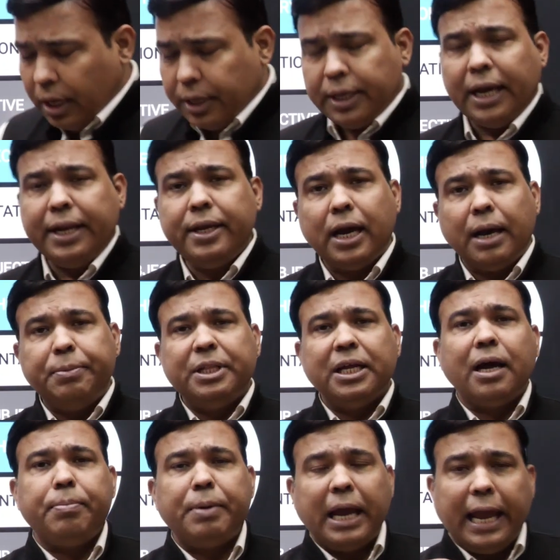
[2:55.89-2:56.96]
यानी अभी तक
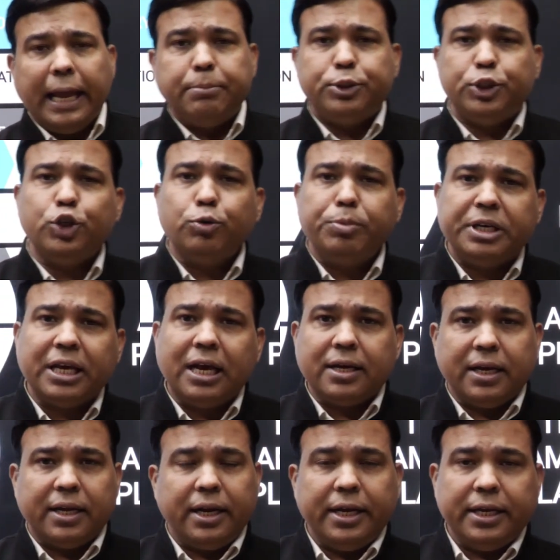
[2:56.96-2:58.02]
आप एम में क्या
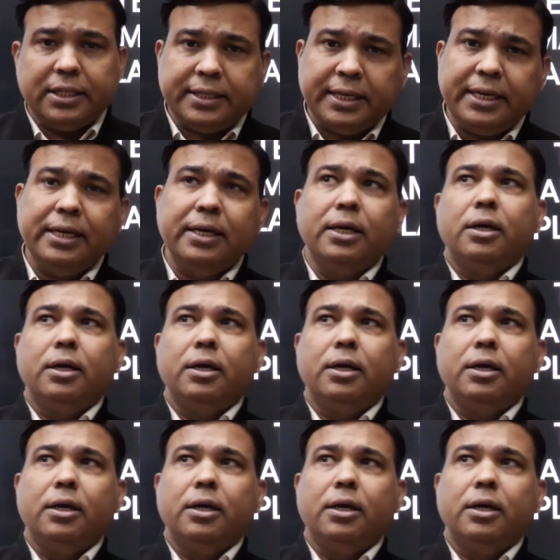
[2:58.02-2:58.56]
कर रहे थे